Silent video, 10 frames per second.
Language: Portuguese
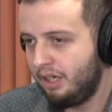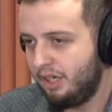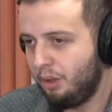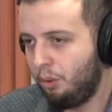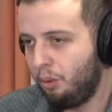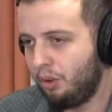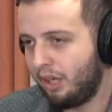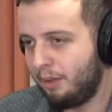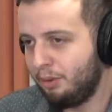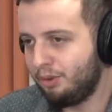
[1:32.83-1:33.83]
e o
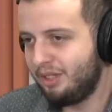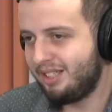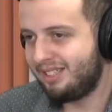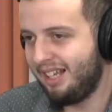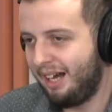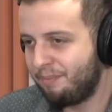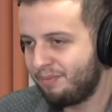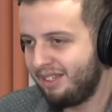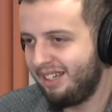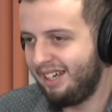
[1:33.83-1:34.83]
Grêmio está
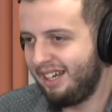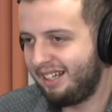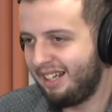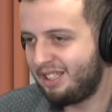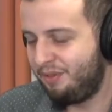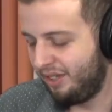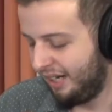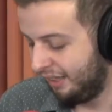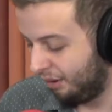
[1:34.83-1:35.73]
é, classificado.